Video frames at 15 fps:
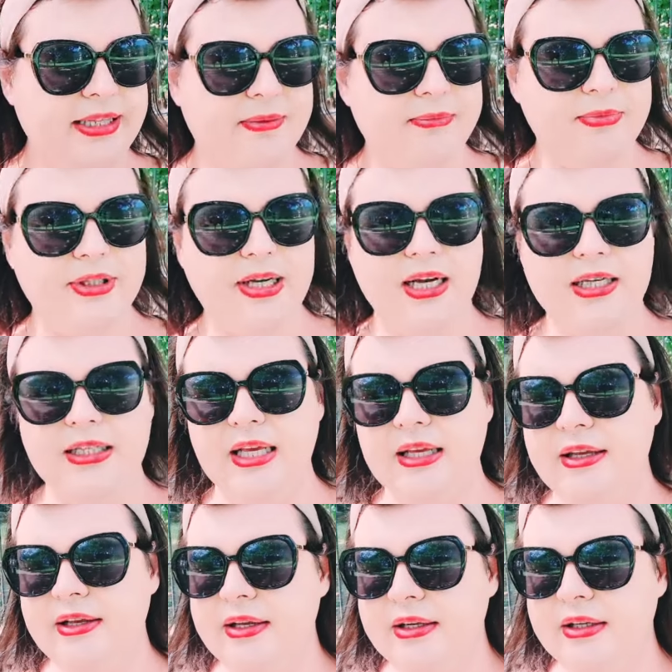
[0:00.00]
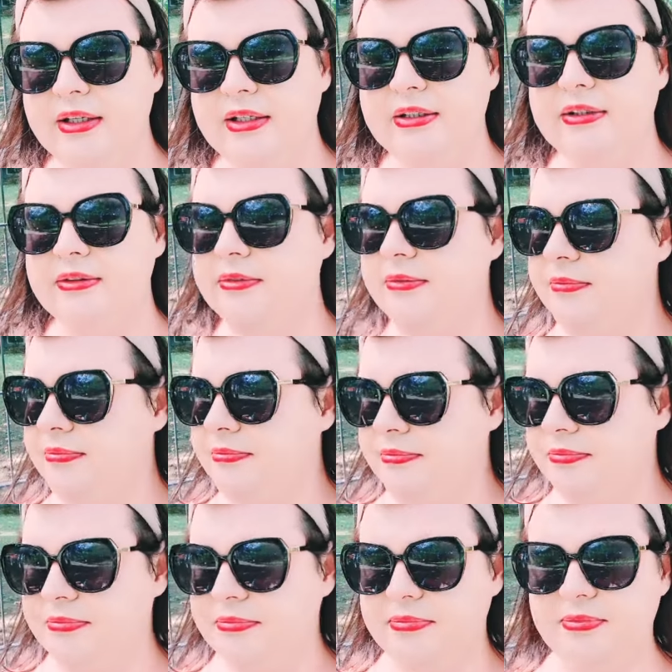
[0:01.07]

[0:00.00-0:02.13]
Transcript: там как-то э,